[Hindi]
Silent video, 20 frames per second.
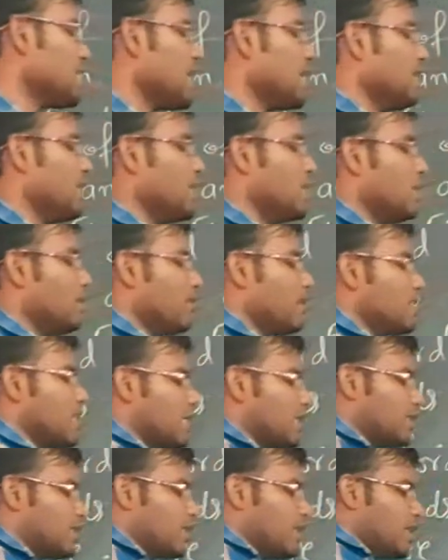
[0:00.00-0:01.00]
60 डिग्री भी
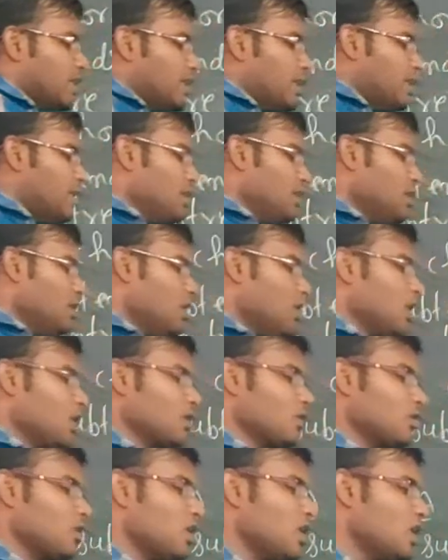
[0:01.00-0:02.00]
जानते हैं
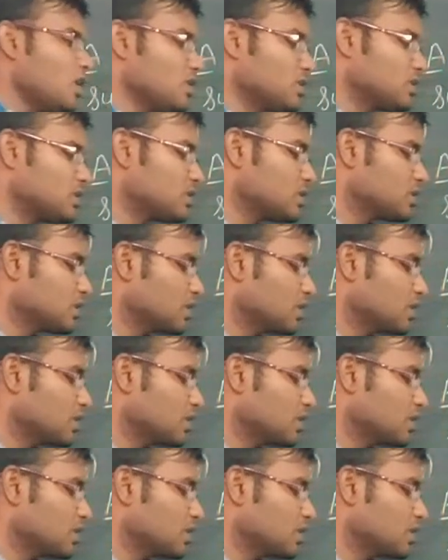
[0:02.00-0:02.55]
और कॉस